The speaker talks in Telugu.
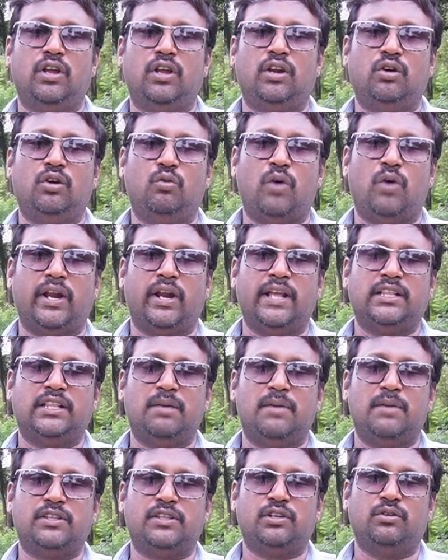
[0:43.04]
ఉన్నారో వారైతే
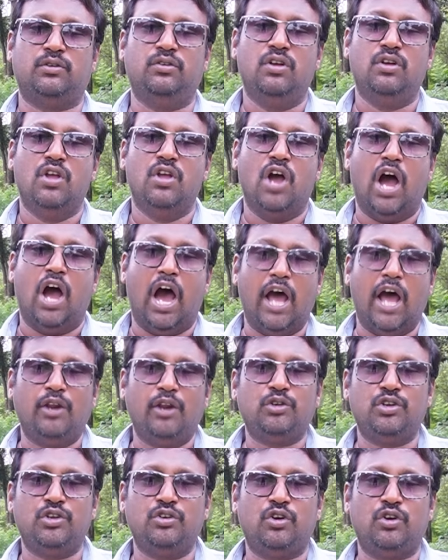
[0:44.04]
మాత్రం ఆరోగ్యం